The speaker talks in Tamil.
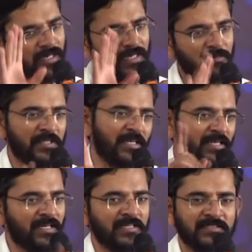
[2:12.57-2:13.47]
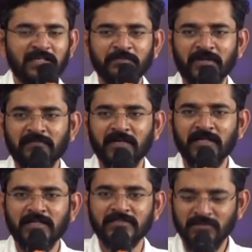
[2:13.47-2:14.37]
அவங்க என்னை பற்றி என்ன நினச்சாலும்
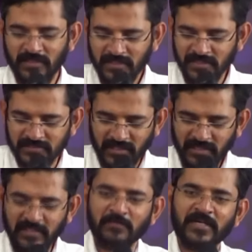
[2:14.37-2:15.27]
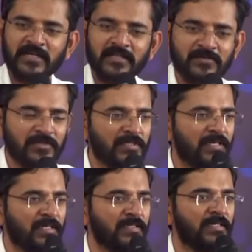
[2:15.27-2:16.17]
பரவாயில்லைன்னு சொல்லி சங்கீதமாக எழுதி
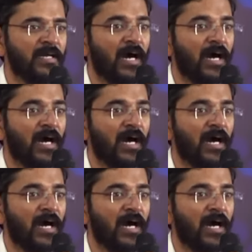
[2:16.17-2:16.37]
கொடுத்துட்டாரு